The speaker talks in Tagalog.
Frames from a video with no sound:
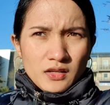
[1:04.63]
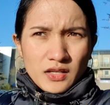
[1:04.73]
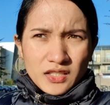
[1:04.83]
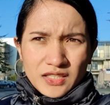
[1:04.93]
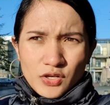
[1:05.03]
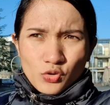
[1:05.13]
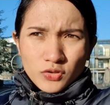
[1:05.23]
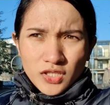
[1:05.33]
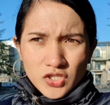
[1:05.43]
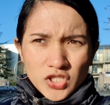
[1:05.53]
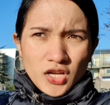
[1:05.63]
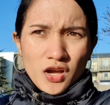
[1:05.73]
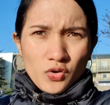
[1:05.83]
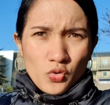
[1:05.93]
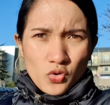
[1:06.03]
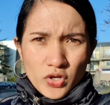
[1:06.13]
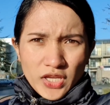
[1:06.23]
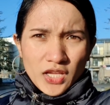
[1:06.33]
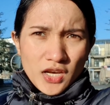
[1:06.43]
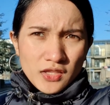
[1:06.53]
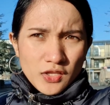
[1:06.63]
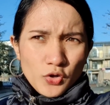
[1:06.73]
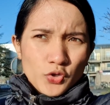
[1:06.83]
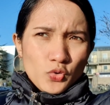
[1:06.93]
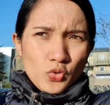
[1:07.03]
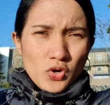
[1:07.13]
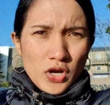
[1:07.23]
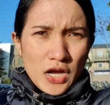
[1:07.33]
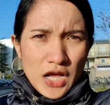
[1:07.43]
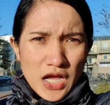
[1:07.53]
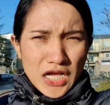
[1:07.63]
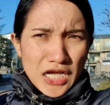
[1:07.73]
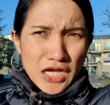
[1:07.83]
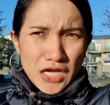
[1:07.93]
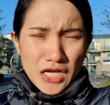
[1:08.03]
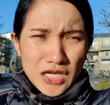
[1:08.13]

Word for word: Nagtanong din siya kung kailan daw yung uh,